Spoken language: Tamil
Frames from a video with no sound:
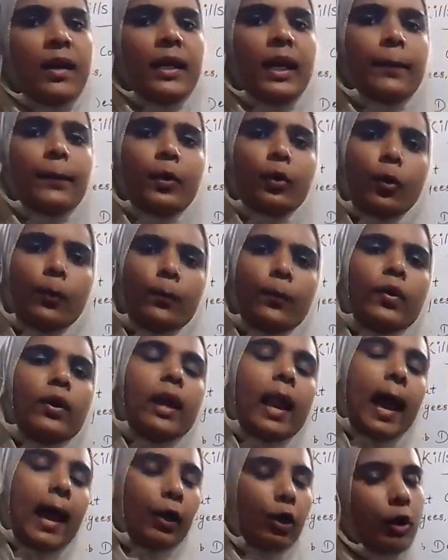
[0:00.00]
நம்ம ரொம்ப
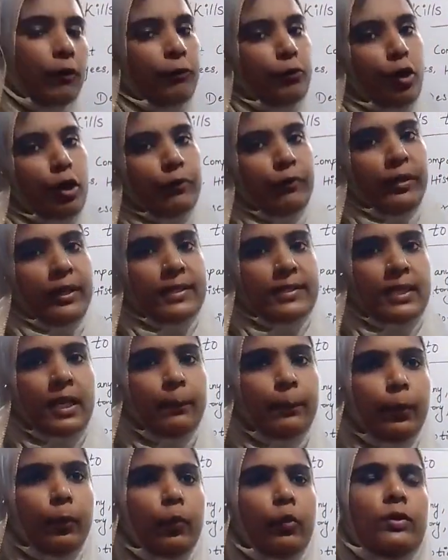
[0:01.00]
லேக் ஆஃப் கான்ஃபிடன்ஸ்ல
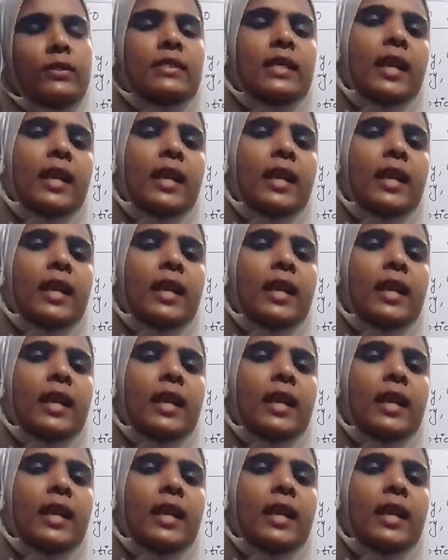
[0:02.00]
போவோம்